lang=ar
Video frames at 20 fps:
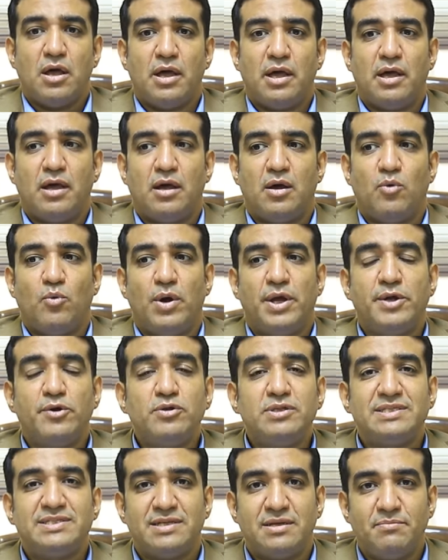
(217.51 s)
آه،
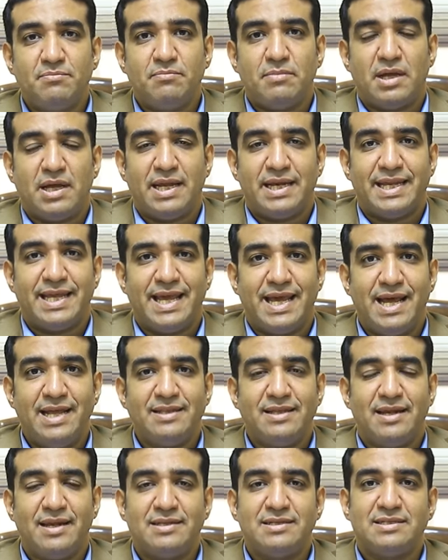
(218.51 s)
ويلزم
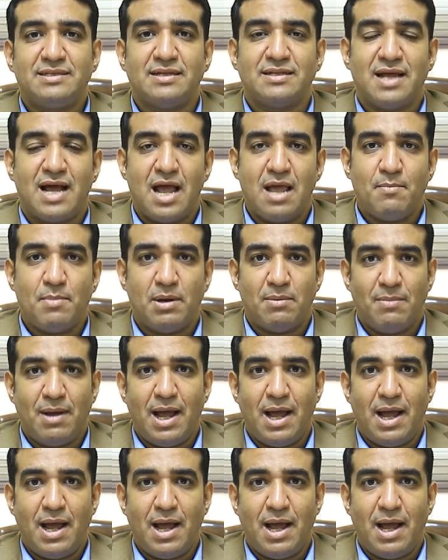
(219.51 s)
الجهات التي تتعامل